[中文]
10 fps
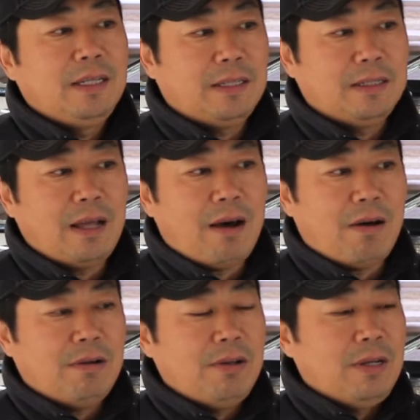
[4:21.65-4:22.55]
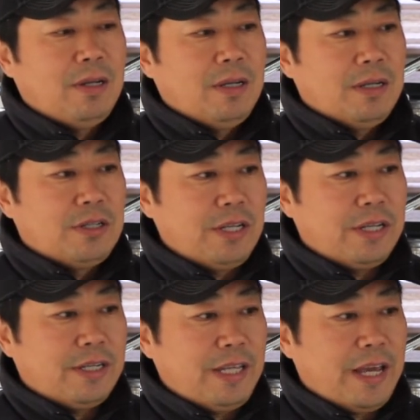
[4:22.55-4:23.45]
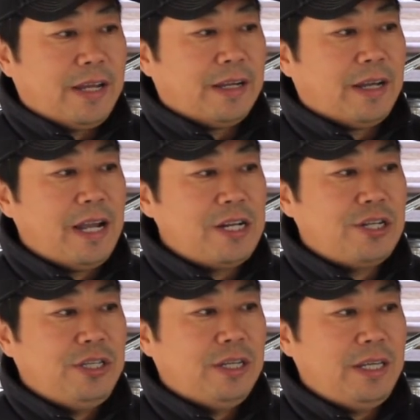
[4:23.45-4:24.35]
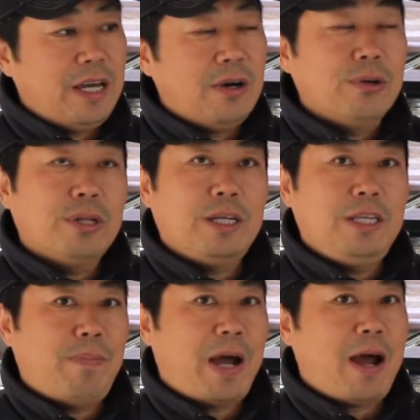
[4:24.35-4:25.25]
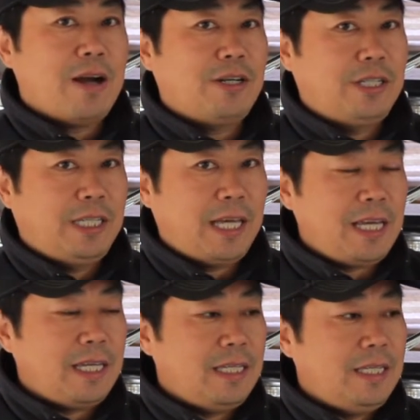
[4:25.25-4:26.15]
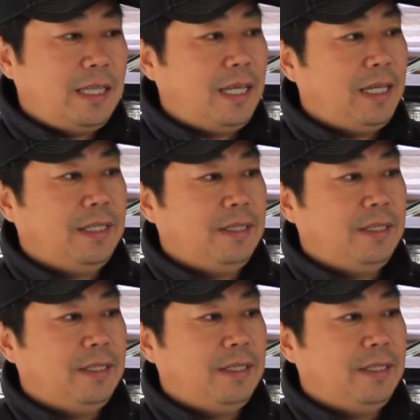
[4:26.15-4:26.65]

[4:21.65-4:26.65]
等到这个店开始营业后的一百二十天以内，